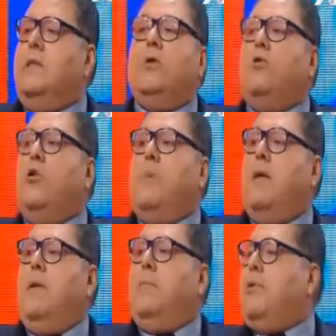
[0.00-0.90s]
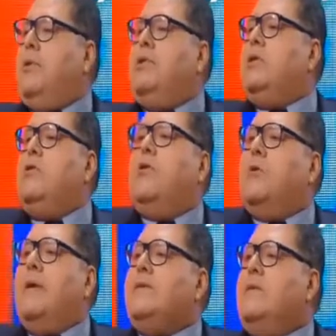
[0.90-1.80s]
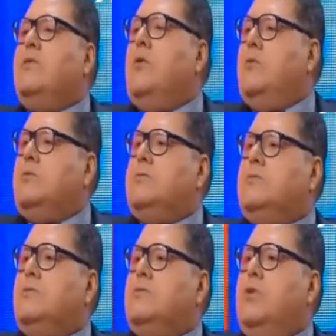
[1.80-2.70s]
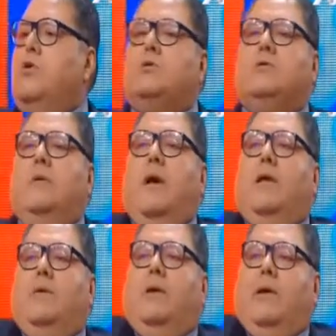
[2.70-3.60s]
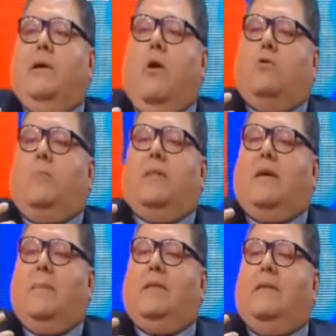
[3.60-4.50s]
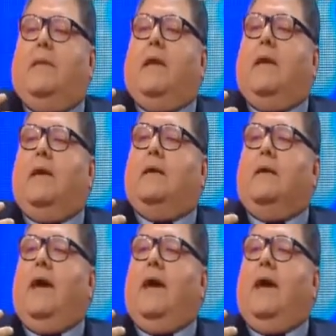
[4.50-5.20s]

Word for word: Ninguno me habla, pero yo entiendo lo que me dicen todos. Todos automáticamente vienen a,